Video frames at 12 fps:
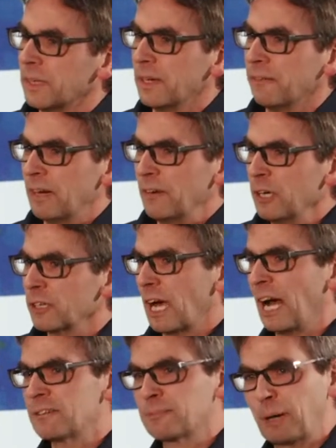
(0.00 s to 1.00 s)
weil wir
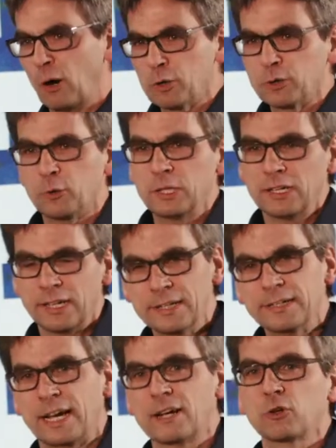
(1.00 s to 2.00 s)
als
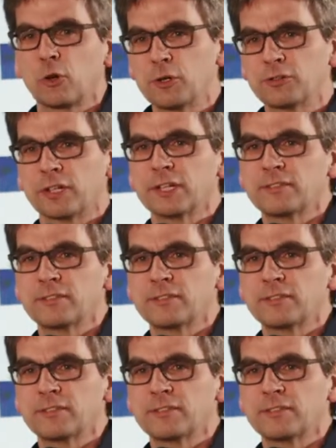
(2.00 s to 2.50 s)
Braunkohleland einen größeren